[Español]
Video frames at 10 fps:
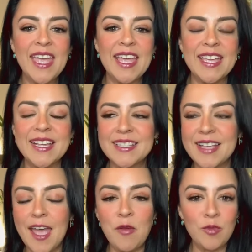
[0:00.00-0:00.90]
Y es
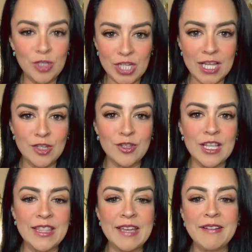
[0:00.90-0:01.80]
que muchachos,
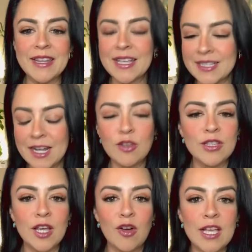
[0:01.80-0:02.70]
de verdad se los
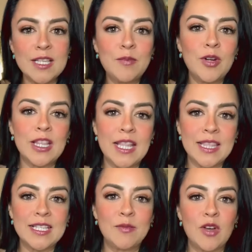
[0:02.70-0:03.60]
digo, es
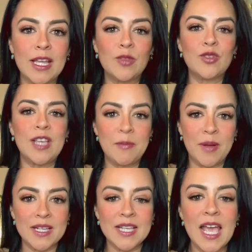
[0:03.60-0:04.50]
importantísimo que tú
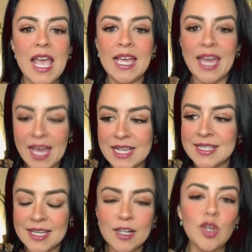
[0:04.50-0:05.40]
sepas qué
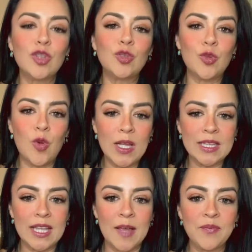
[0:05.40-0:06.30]
hacer con tu
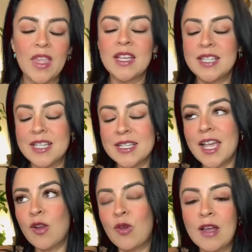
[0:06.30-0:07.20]
cuenta si es que
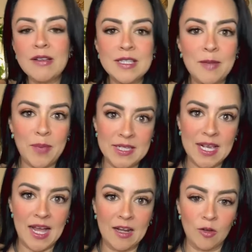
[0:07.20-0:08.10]
alguna vez te
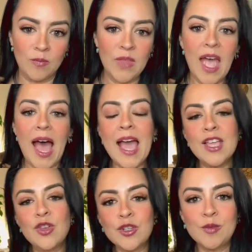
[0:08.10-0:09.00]
pasa algo.
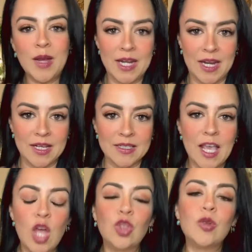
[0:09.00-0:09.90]
Hay dos maneras.
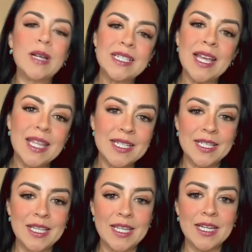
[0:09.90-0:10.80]
Tú vas a
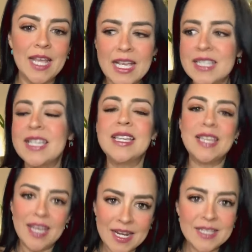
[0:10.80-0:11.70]
decidir si
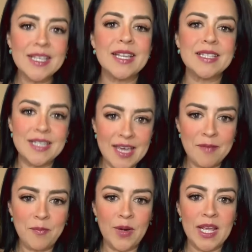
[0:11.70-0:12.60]
quieres que
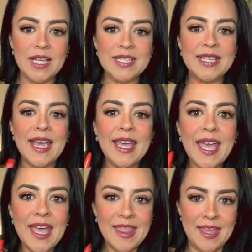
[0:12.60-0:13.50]
siempre se
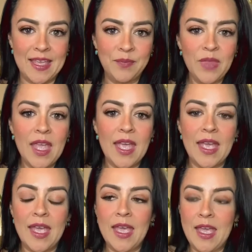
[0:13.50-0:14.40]
quede
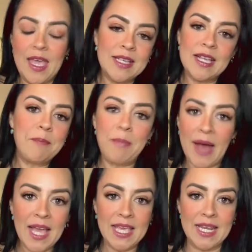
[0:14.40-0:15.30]
eh, esa
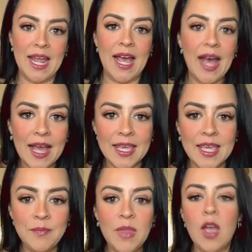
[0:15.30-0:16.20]
página
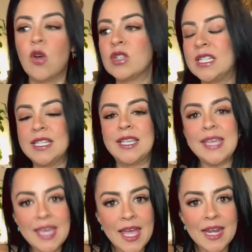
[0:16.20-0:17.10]
ahí o si
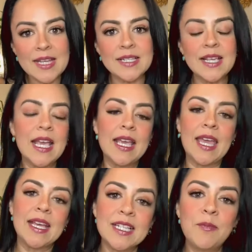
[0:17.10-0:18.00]
quieres
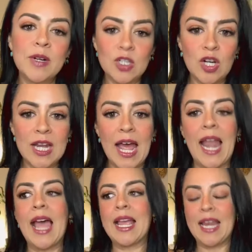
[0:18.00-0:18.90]
que esa persona a
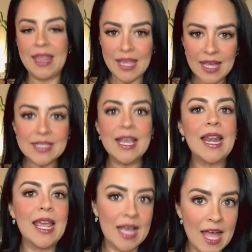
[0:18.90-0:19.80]
la que le dejas el
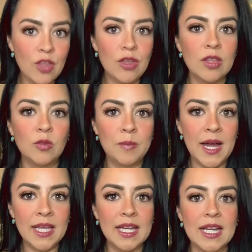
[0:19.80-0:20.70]
legado de tu
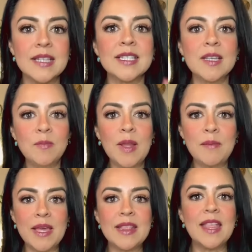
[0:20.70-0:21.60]
página
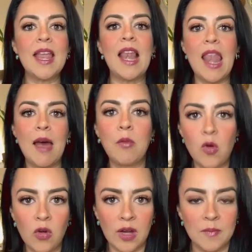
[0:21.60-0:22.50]
simplemente la
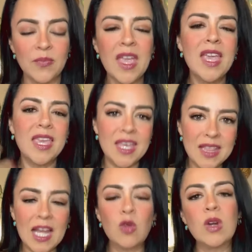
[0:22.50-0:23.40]
borre
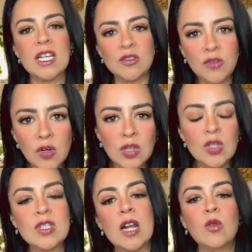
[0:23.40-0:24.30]
quite algunas
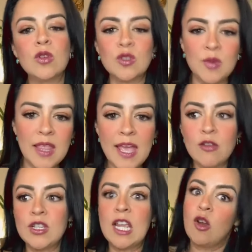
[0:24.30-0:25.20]
fotos, algunos
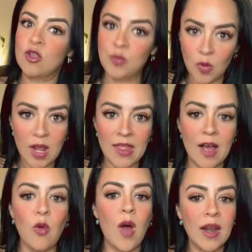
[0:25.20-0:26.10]
videos y los pueda
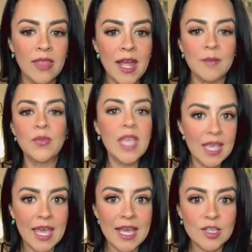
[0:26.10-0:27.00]
guardar,
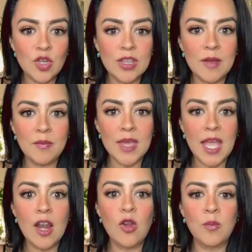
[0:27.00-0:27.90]
que eso
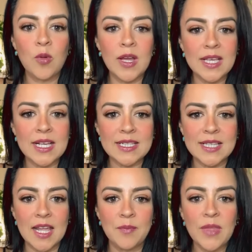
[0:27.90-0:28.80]
también lo puedes
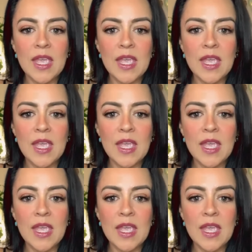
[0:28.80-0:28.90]
hacer.